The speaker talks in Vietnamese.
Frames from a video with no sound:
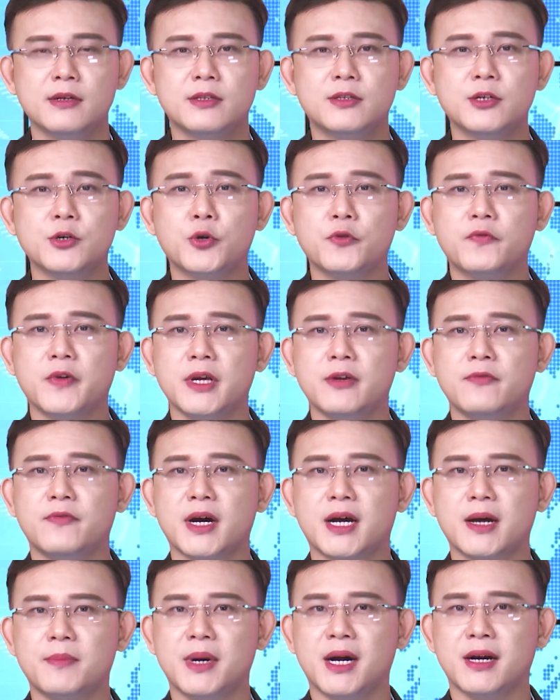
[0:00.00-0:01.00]
Thưa quý vị
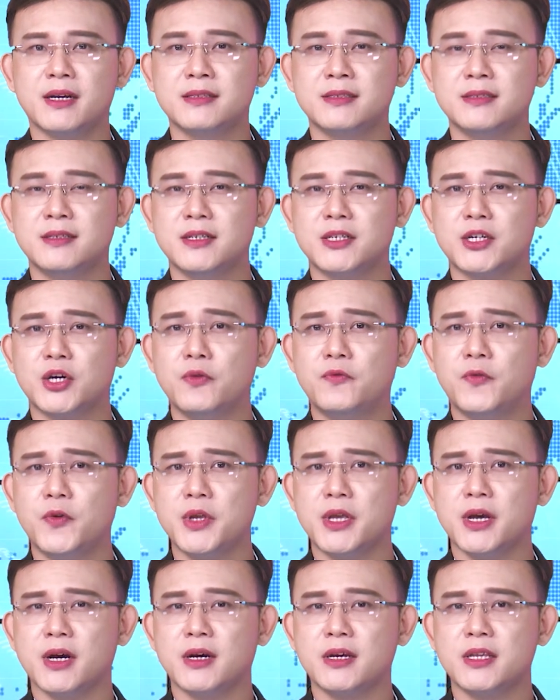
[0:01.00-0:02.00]
và các bạn, không phủ
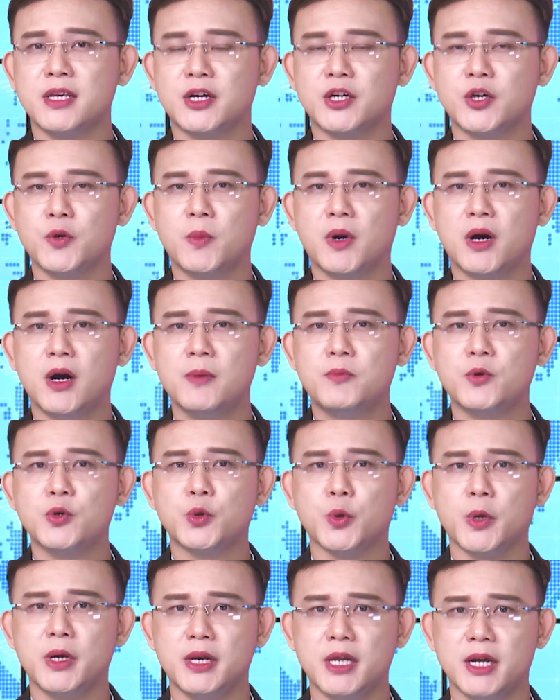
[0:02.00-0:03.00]
nhận những đóng góp của
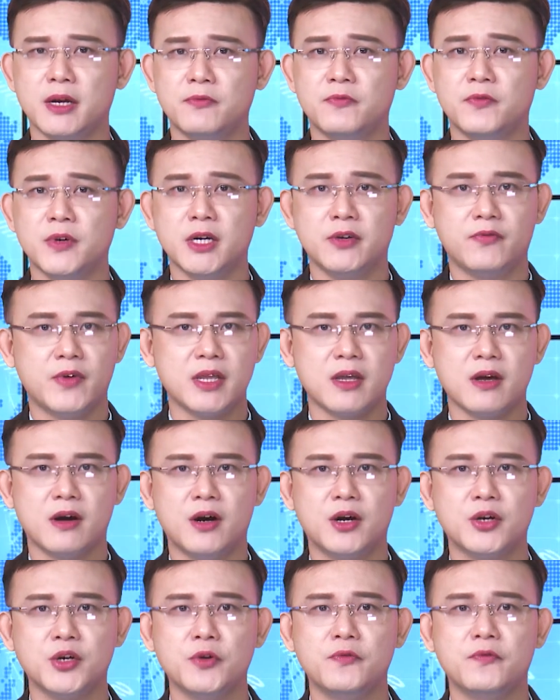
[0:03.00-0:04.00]
thủy điện vừa và
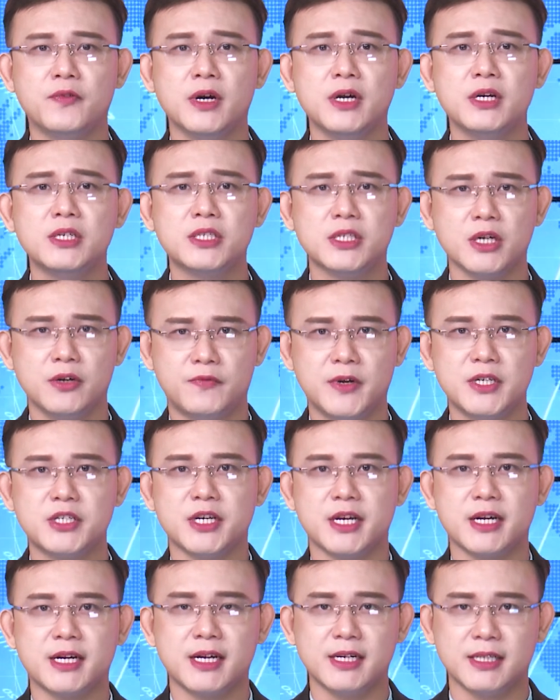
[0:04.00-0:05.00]
nhỏ đối với sự phát
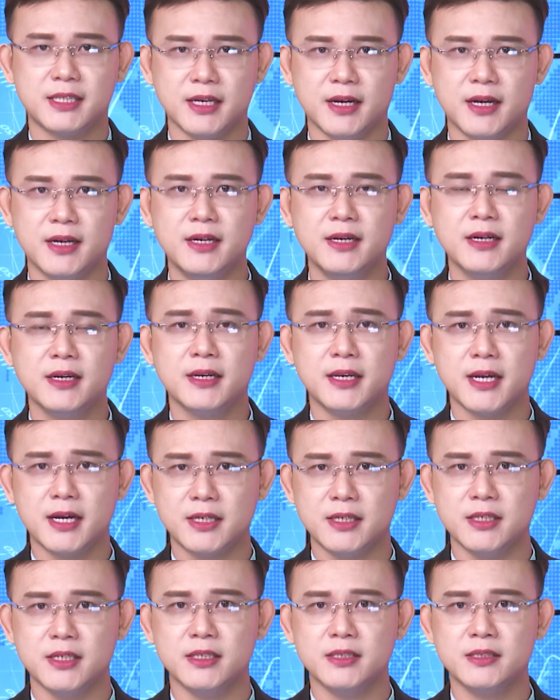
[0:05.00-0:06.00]
triển kinh tế,
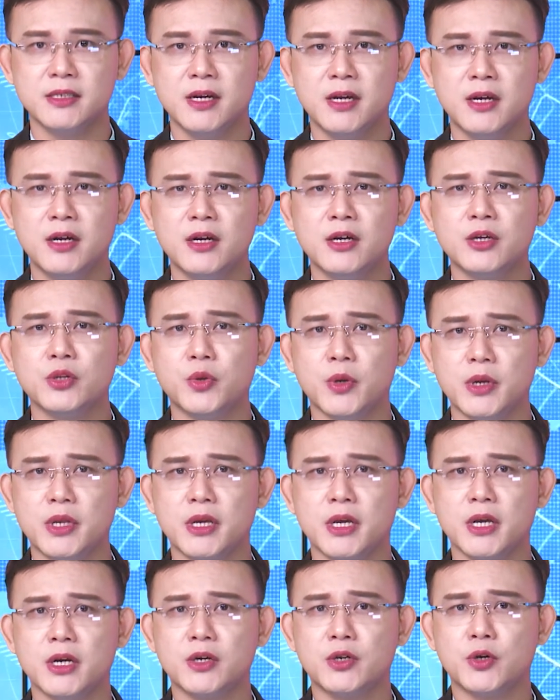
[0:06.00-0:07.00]
năng lượng Tuy
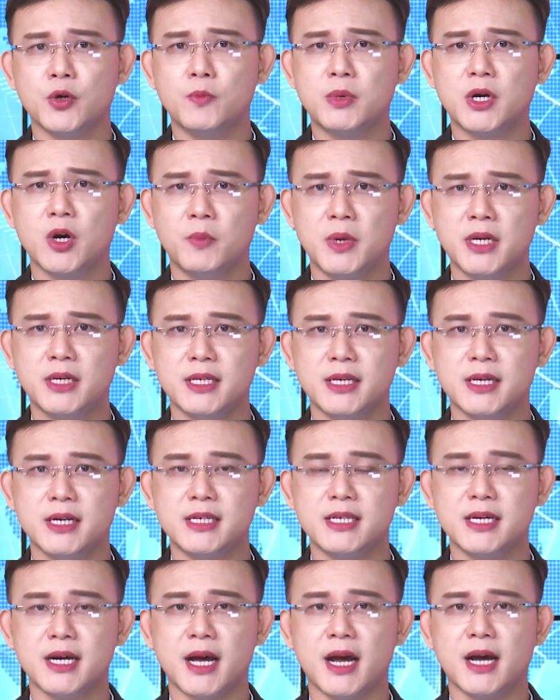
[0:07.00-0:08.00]
nhiên, cũng không ít những
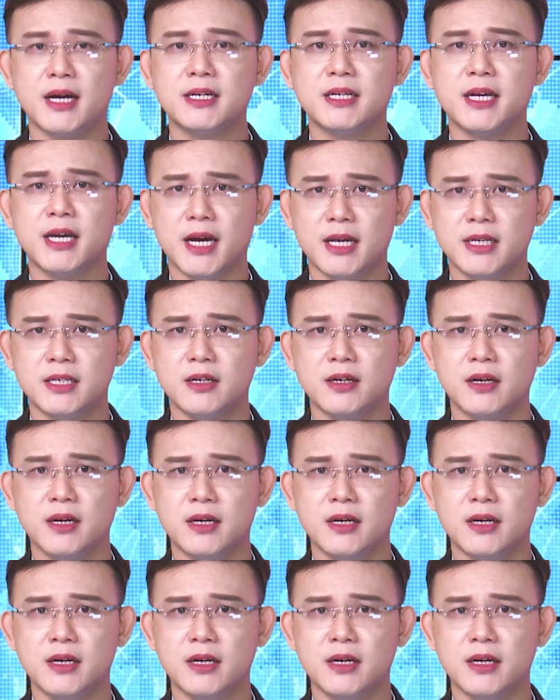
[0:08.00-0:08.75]
dự án gây ảnh hưởng